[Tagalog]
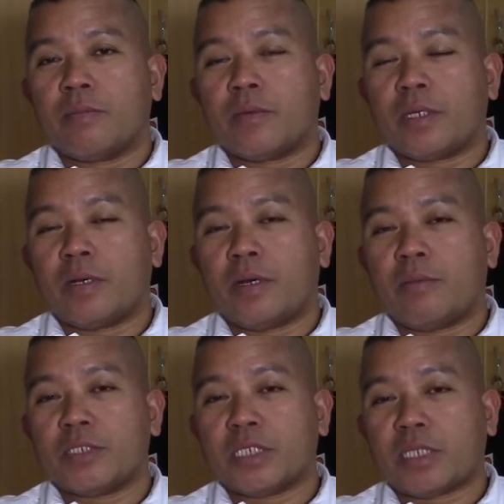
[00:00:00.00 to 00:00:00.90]
uh,
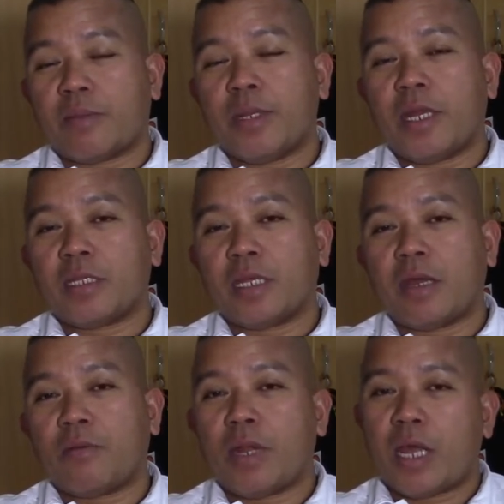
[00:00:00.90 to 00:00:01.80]
masasabi natin
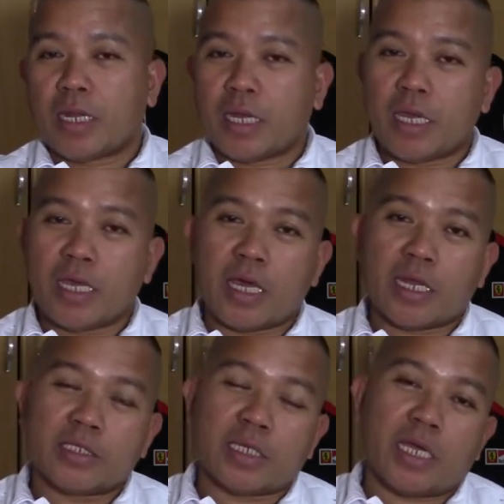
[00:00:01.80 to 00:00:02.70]
na walang
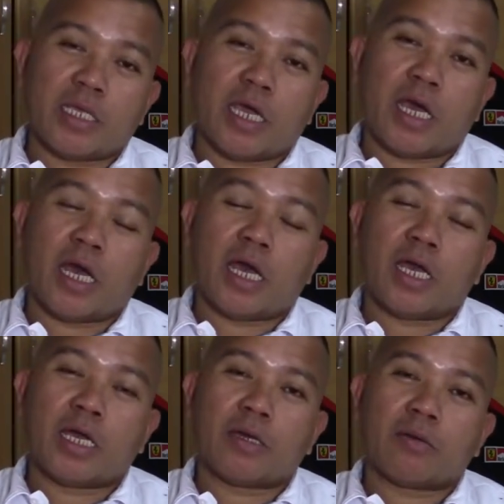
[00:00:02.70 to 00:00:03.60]
nangyayari sa
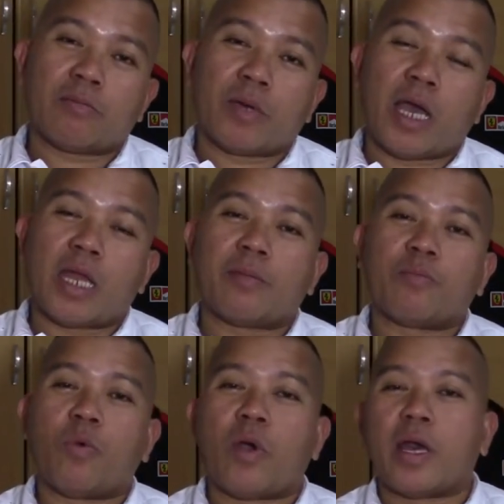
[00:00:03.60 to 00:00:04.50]
kanyang paghanap
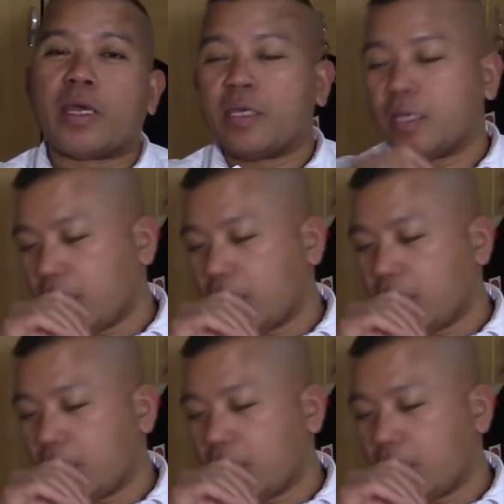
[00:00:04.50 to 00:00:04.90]
buhay.